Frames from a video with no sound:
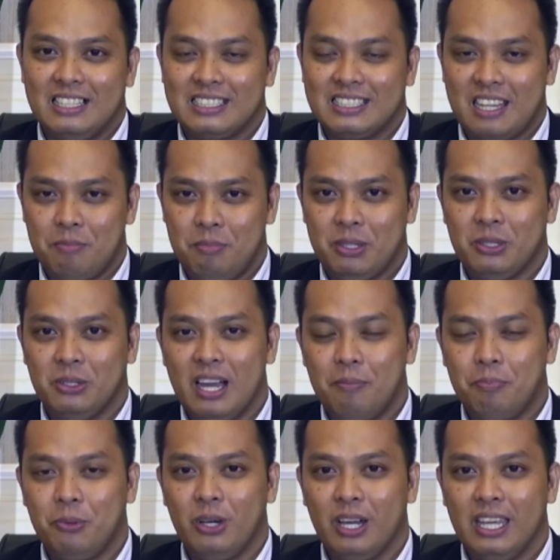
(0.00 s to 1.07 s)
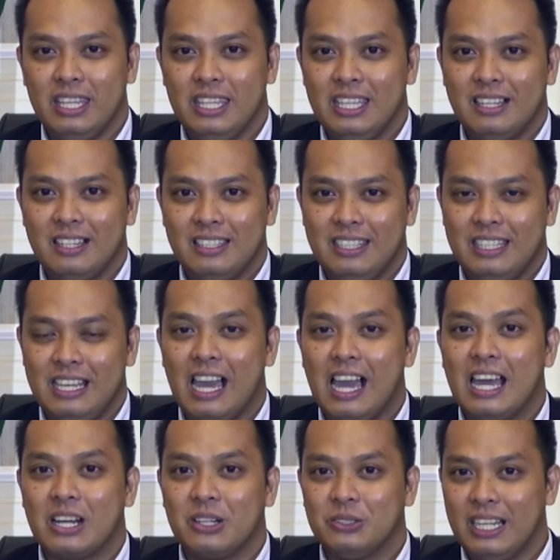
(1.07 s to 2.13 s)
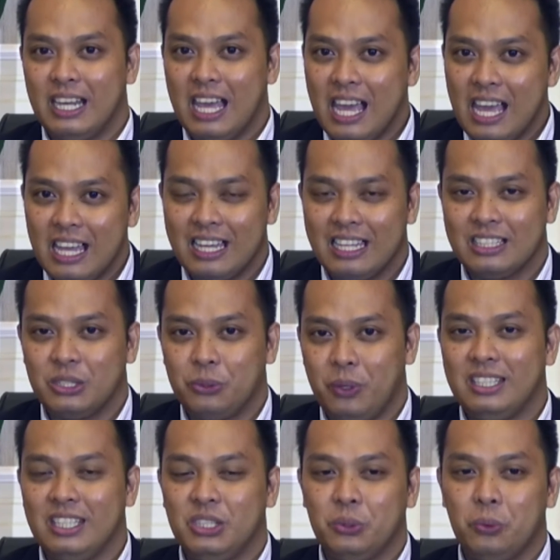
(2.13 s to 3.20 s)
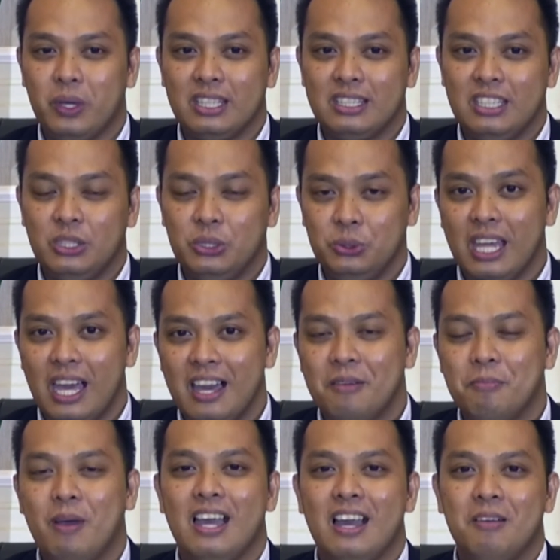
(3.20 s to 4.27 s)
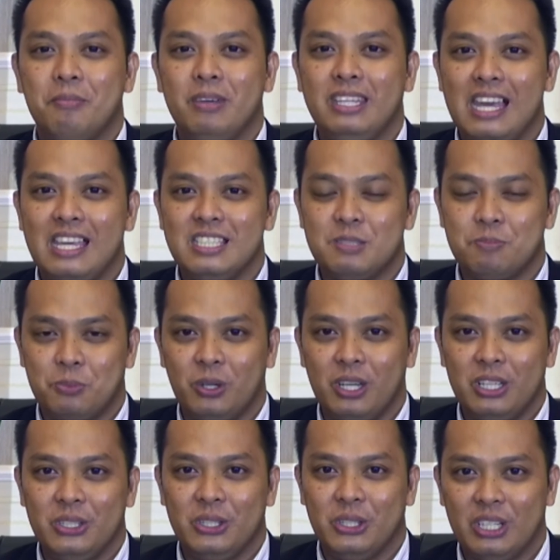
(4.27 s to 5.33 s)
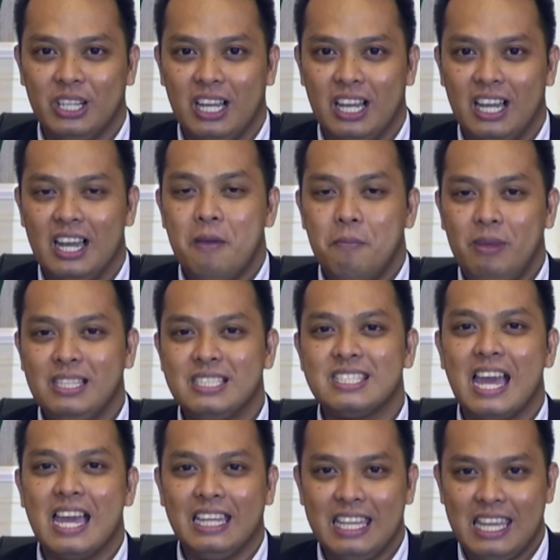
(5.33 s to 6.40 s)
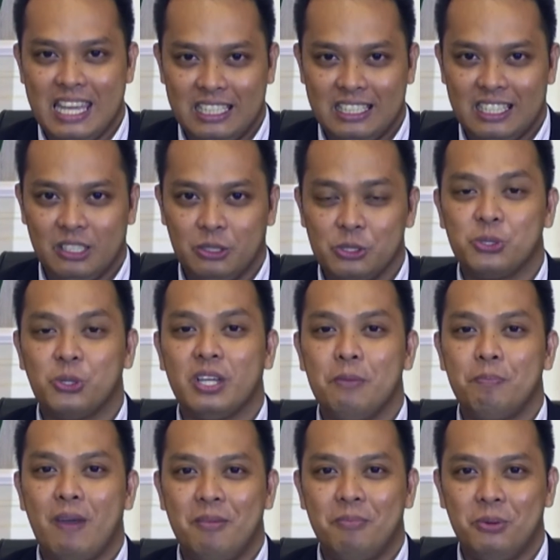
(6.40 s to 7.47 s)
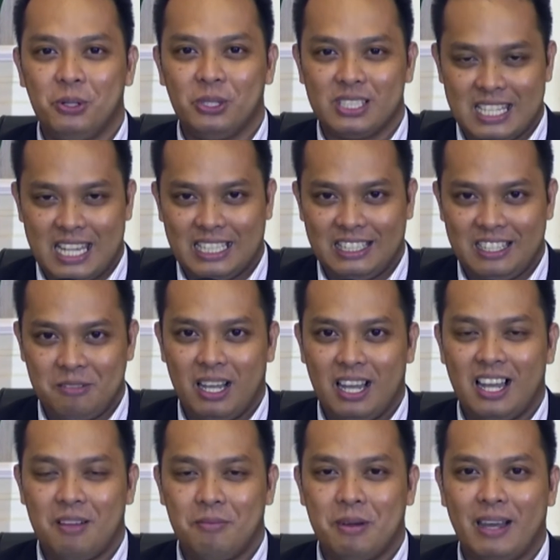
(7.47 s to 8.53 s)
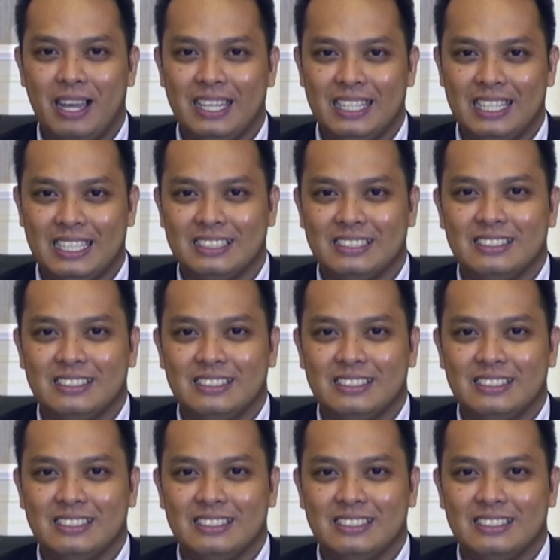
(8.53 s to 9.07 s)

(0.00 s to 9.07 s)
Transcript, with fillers: sabi ko nga po ay uh, ilang araw na lang at 2022 na baka may nais po kayong uh, mensahe na gustong ipaabot sa ating mga kababayan.